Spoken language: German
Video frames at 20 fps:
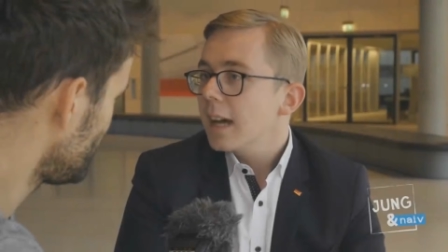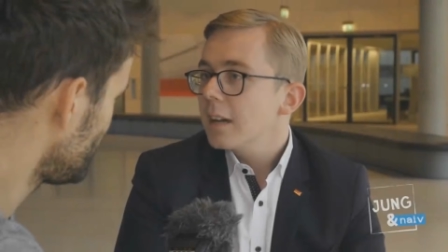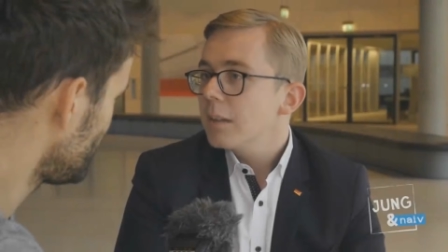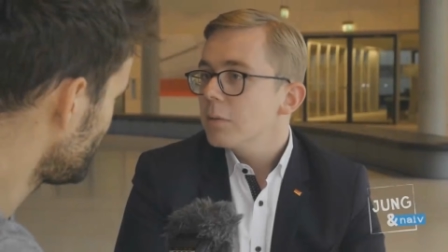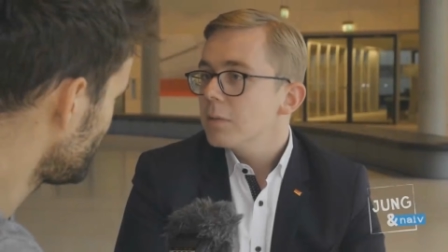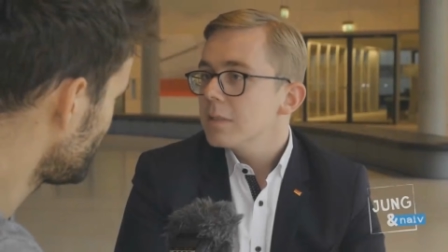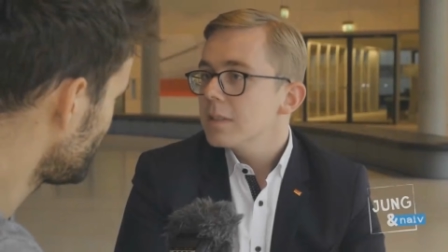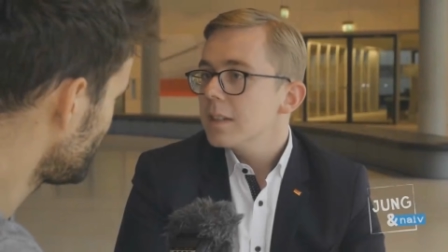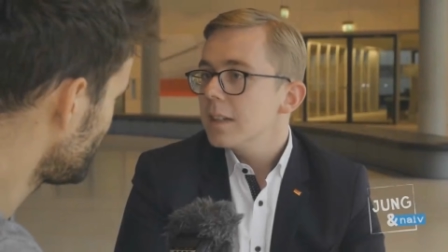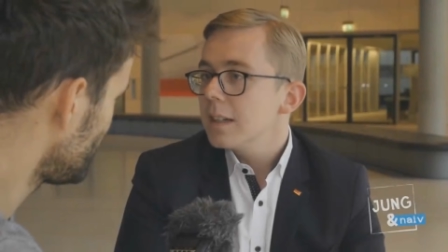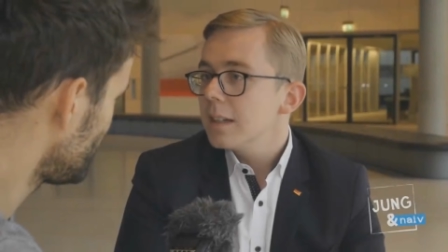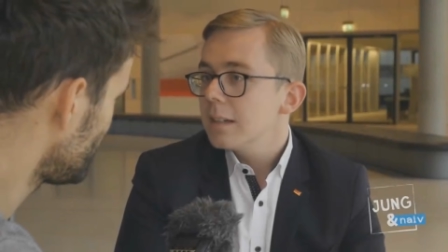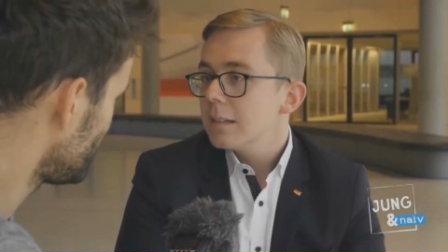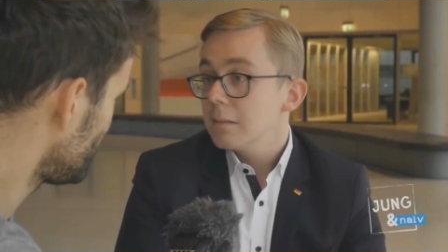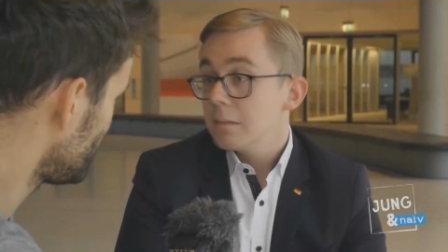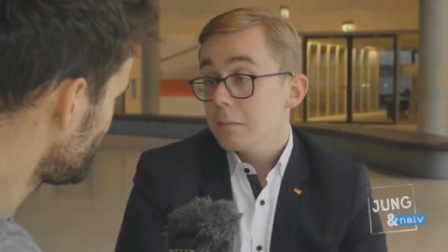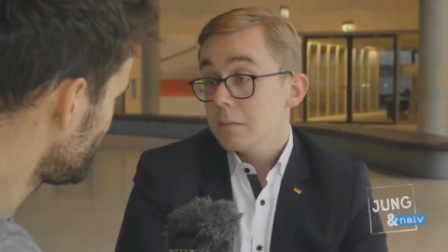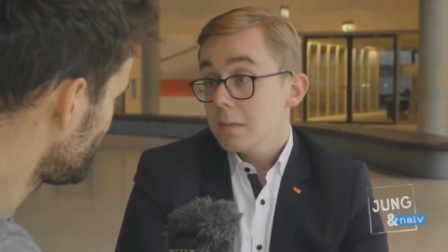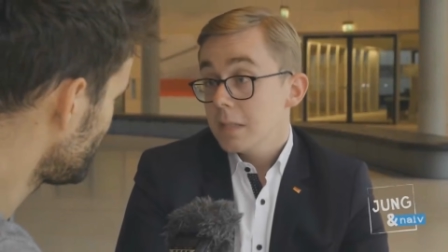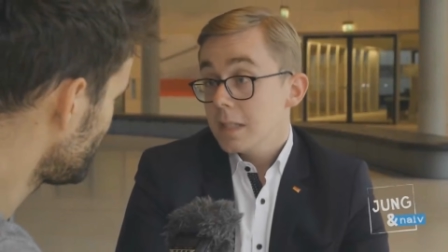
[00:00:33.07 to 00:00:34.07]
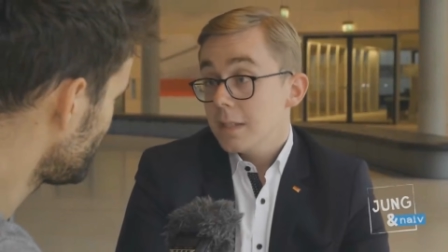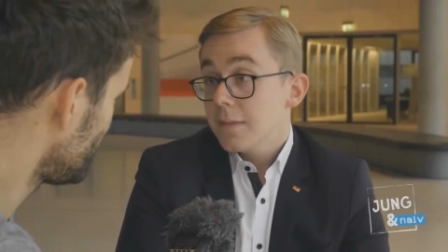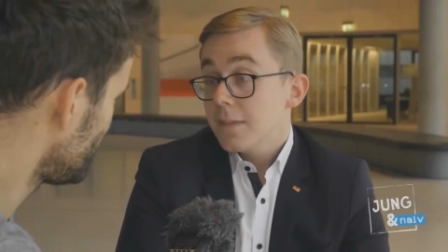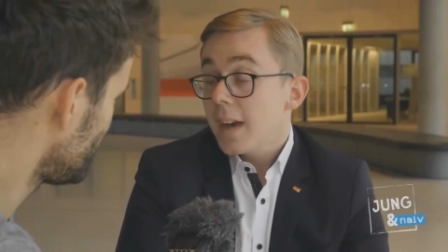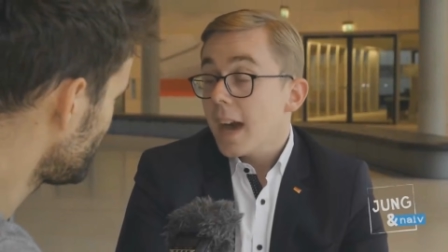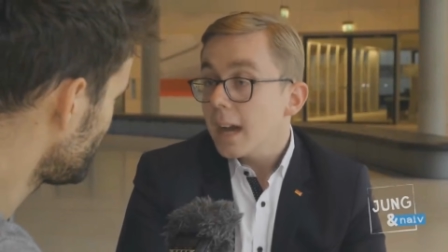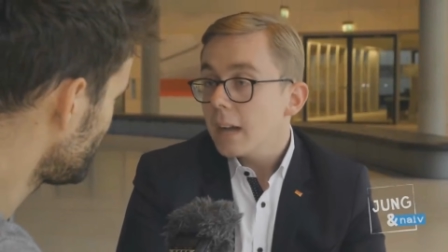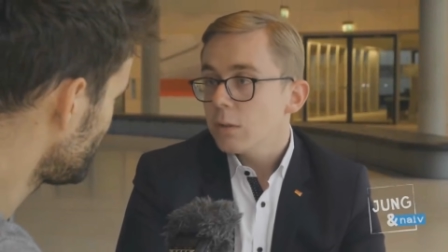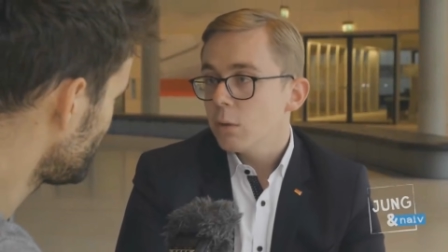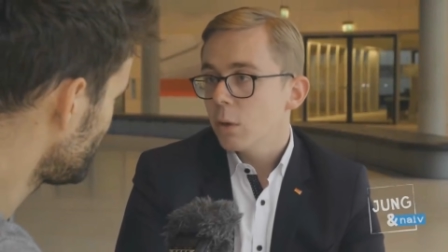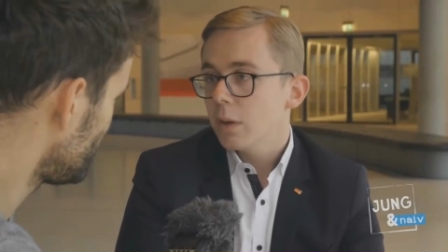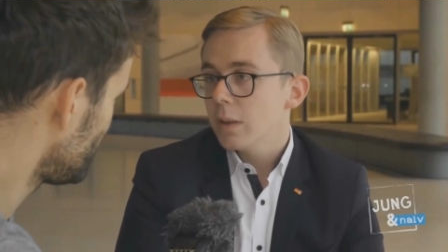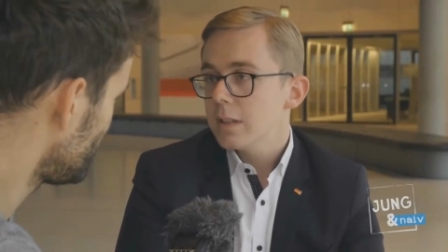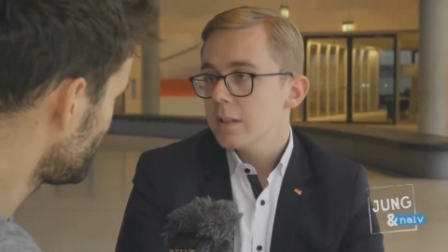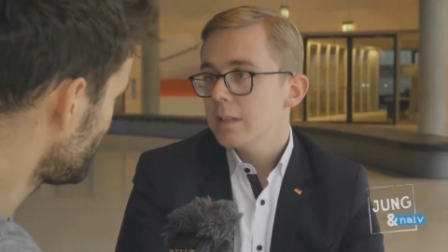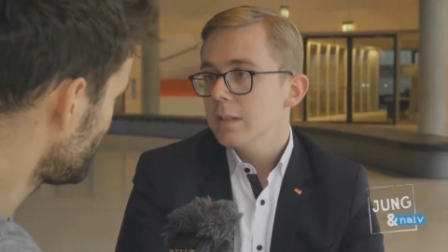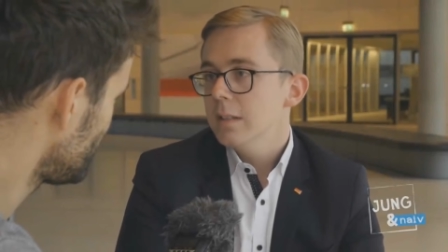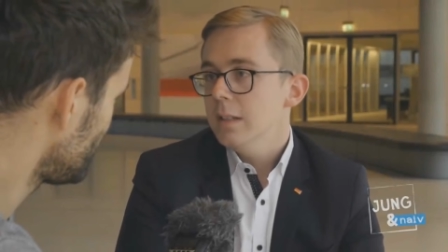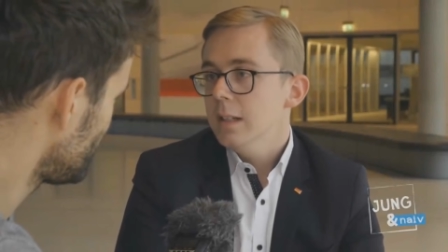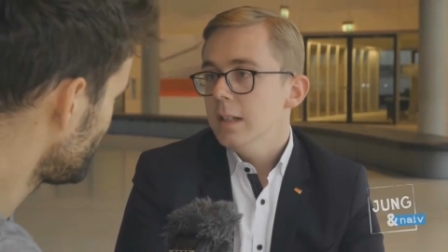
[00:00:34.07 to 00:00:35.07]
sagen uns ja die
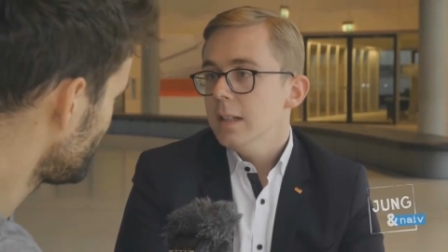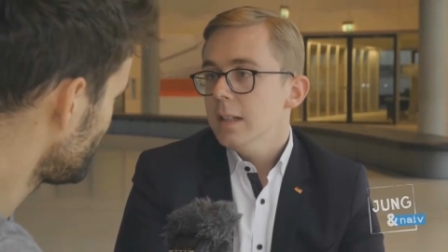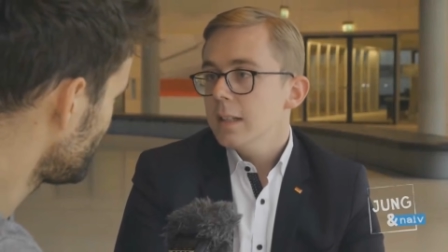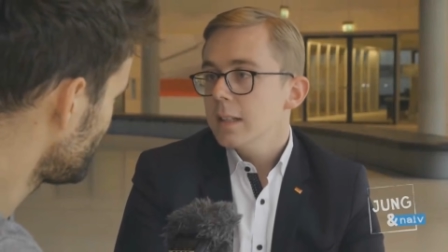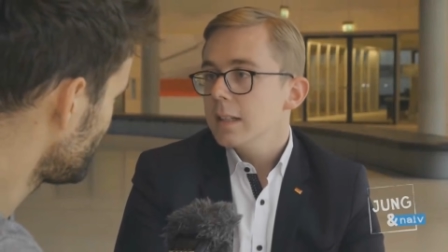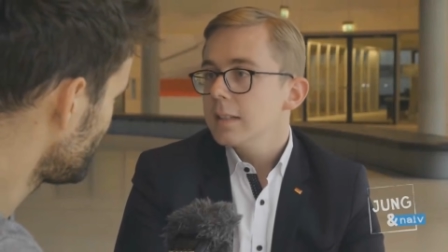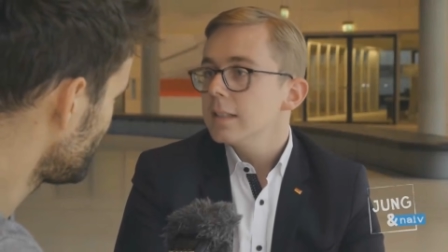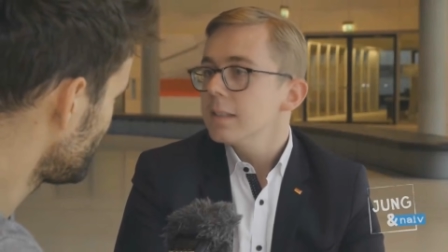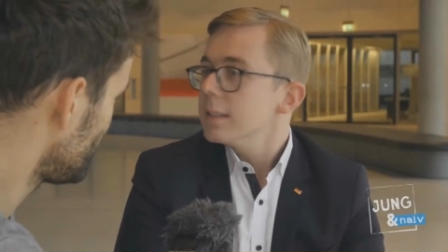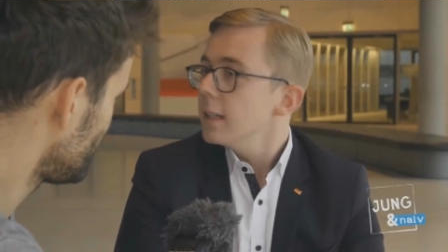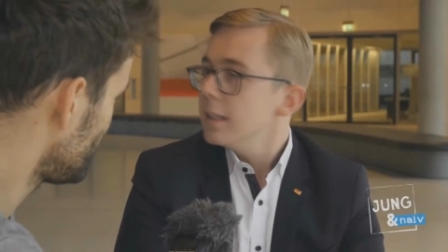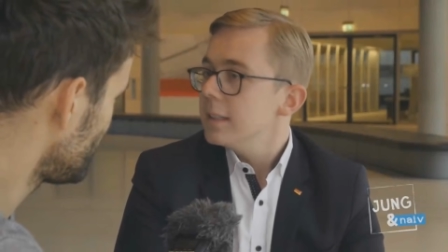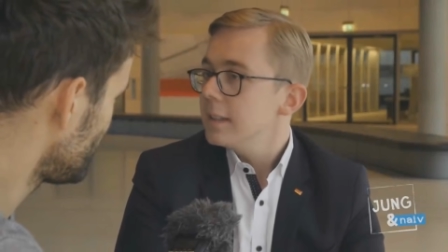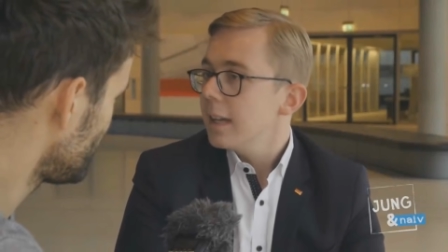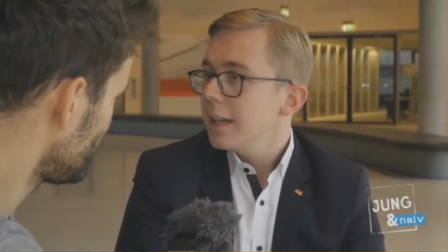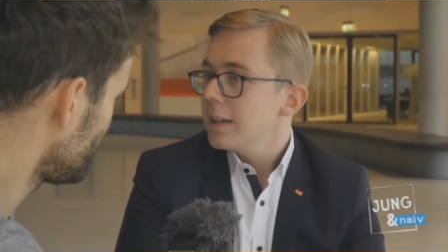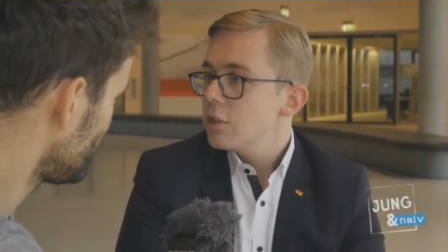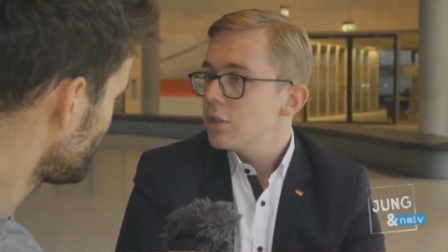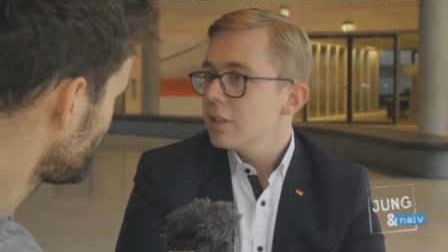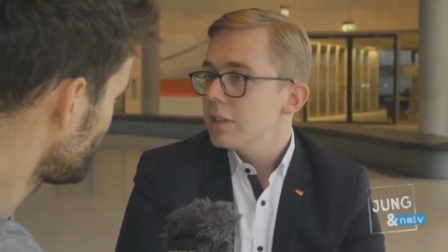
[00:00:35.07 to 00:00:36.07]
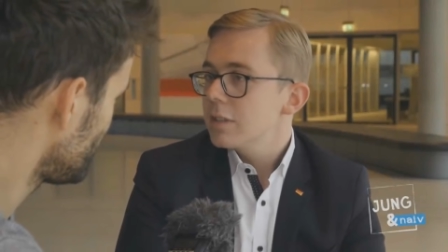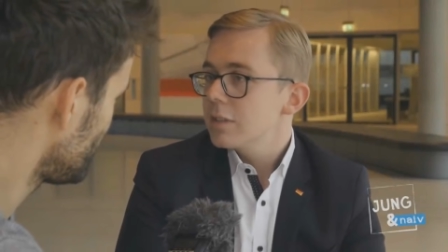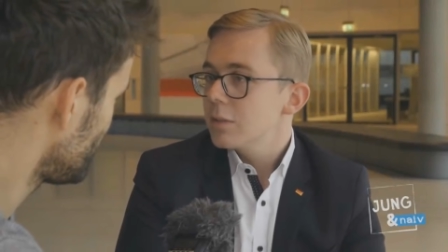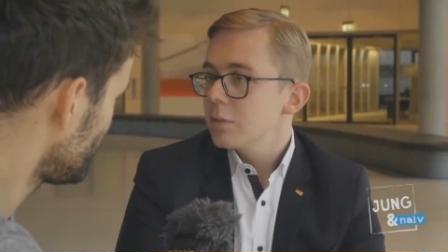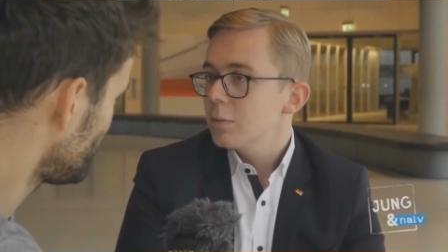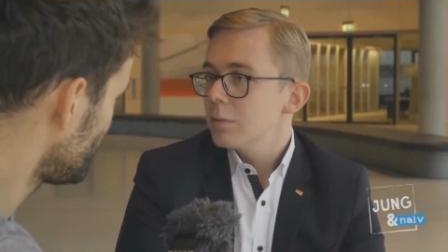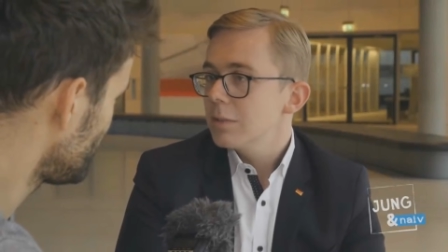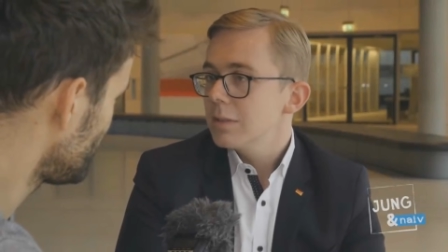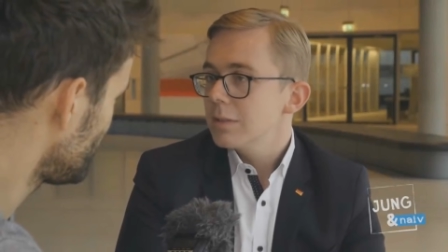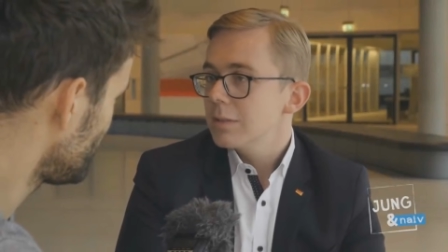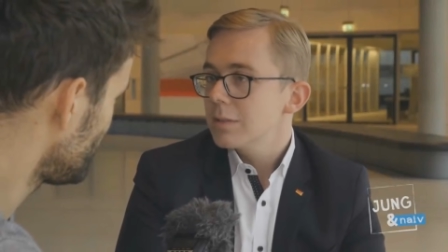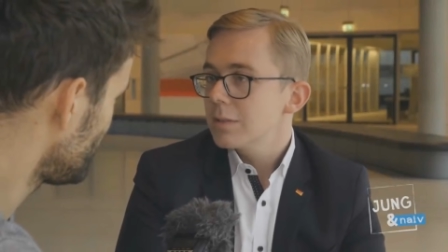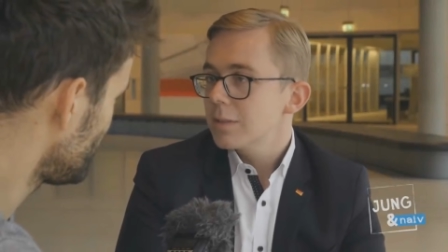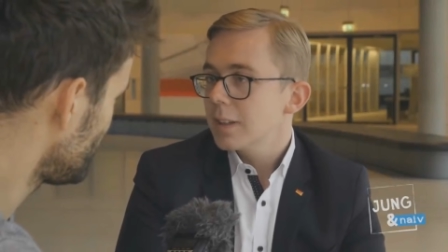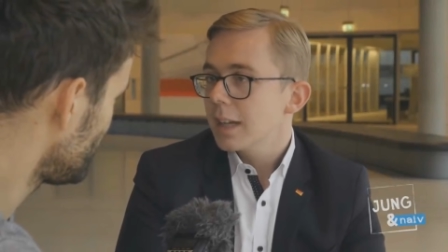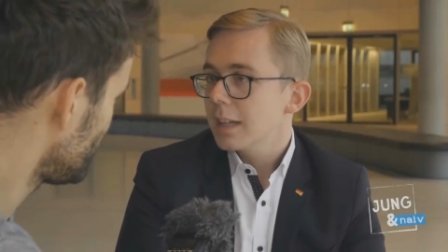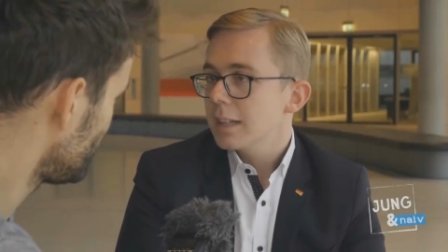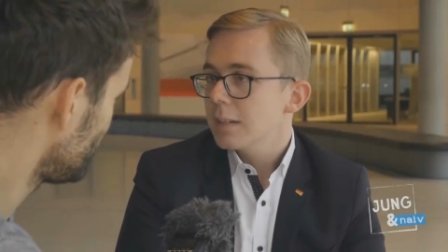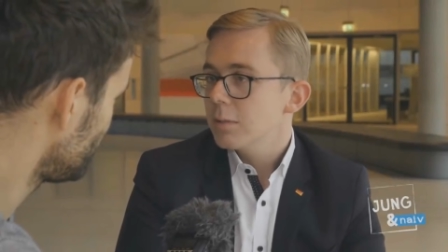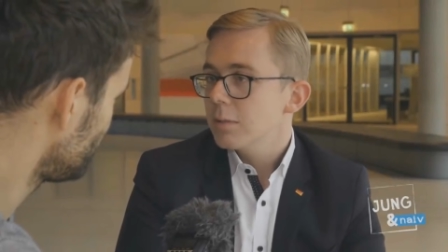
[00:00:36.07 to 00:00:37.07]
Fachleute, dass es als Einstiegsdroge zu
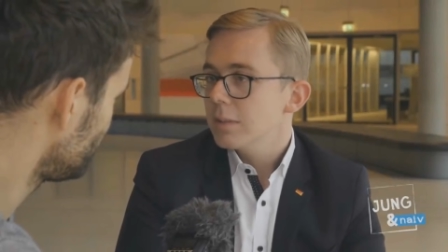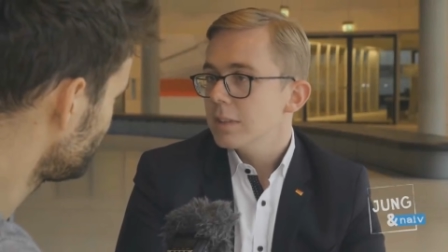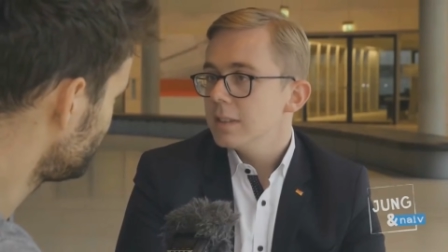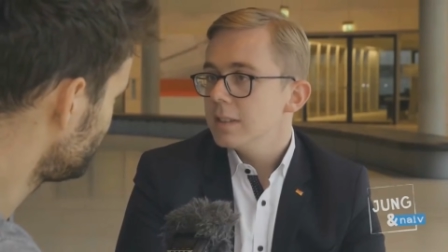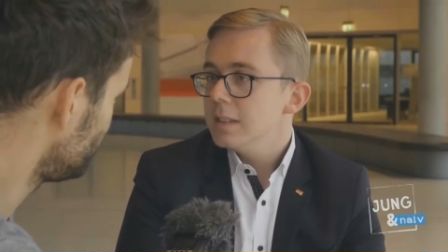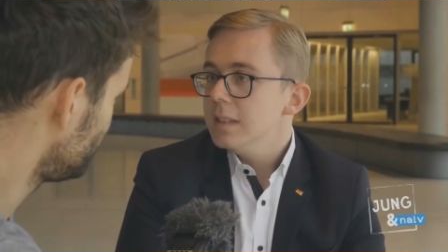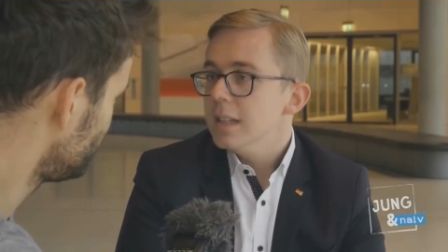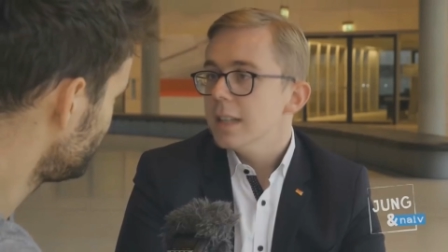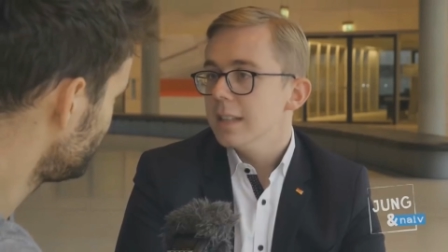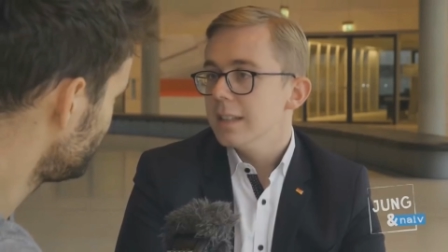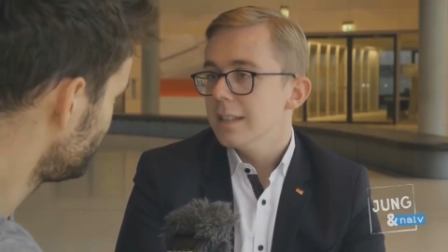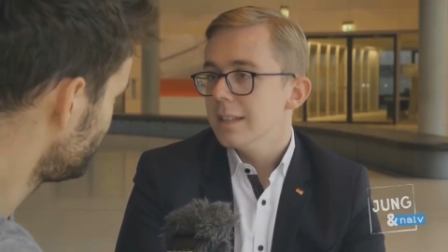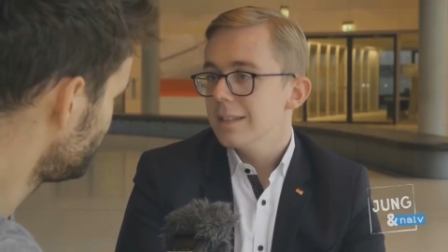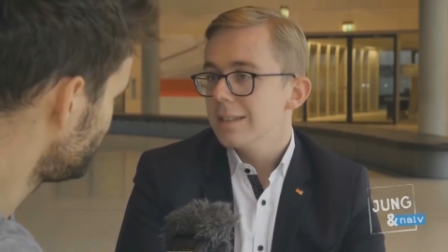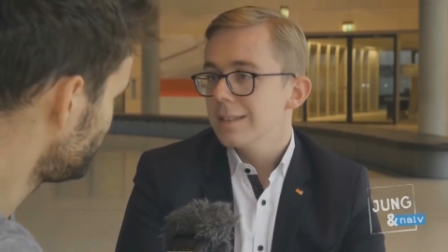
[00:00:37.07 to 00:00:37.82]
kategorisieren